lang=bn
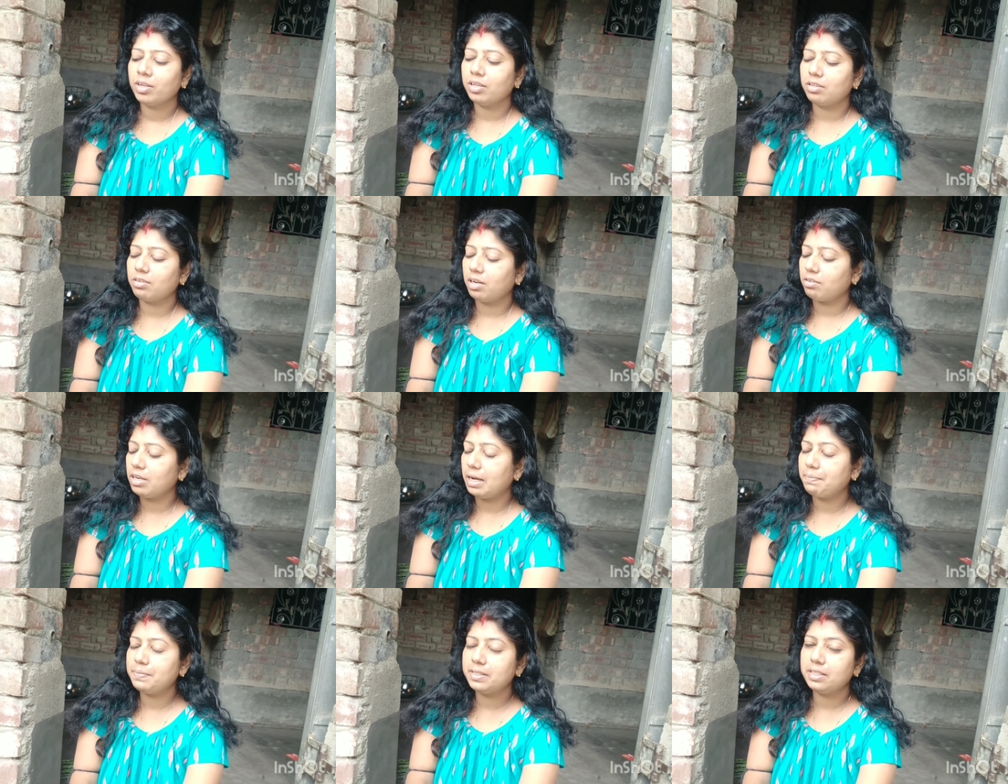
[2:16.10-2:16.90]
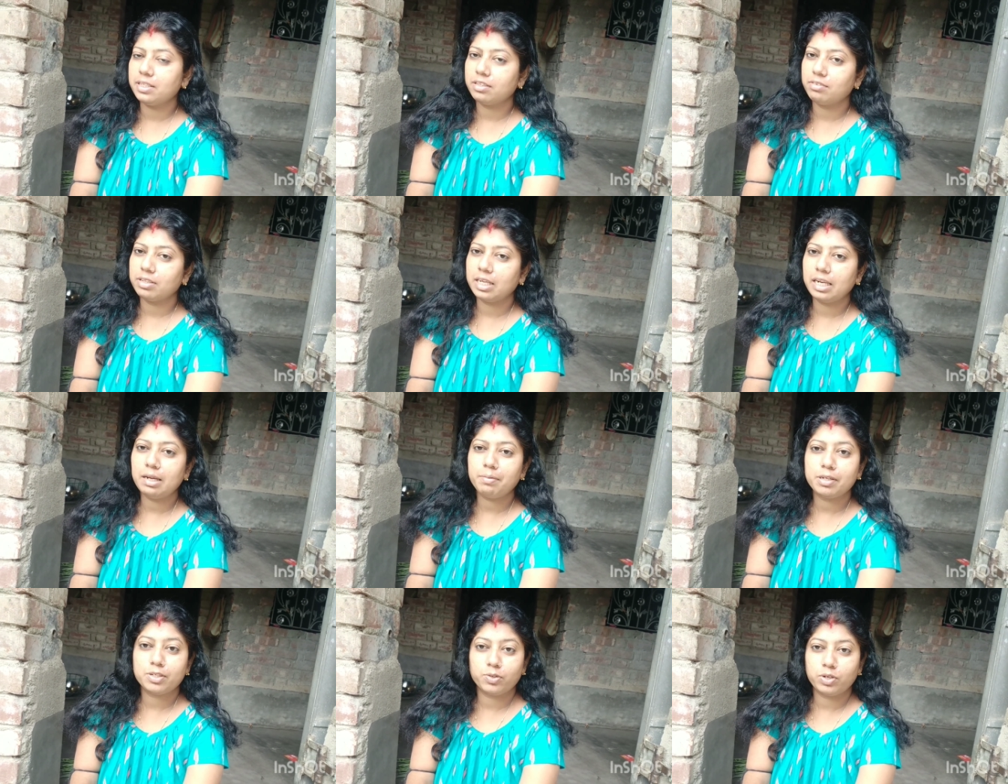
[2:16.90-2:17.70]
তো এখন আমচিরে একটু খেলাম
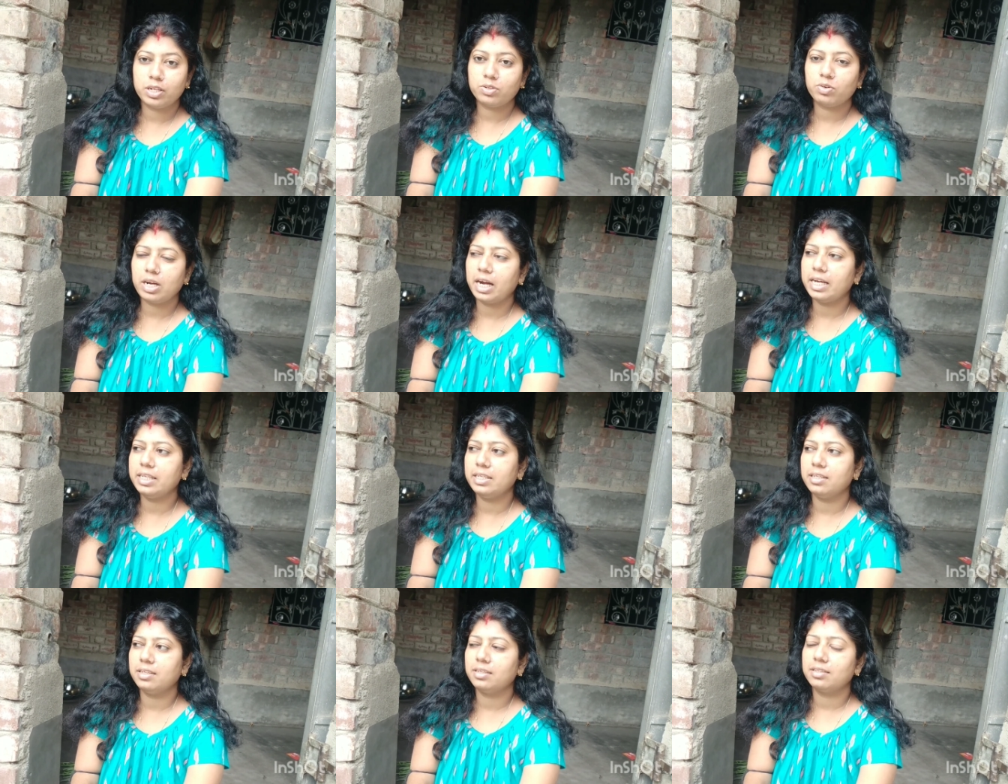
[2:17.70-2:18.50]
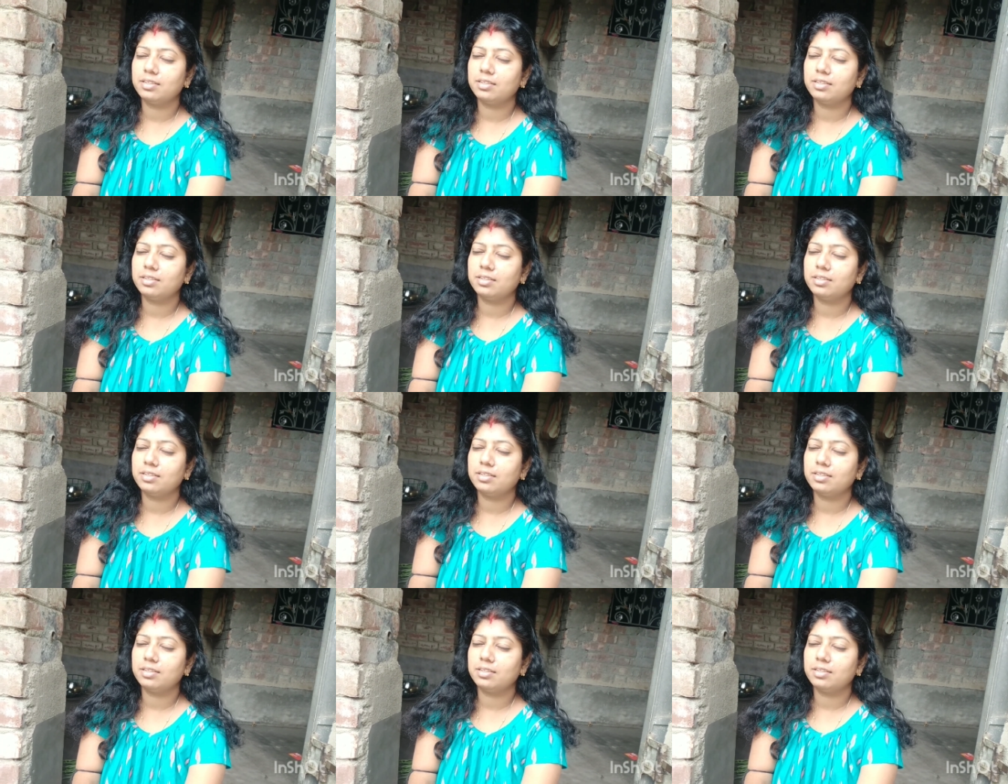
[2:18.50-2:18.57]
আর সোনা তো খাইনি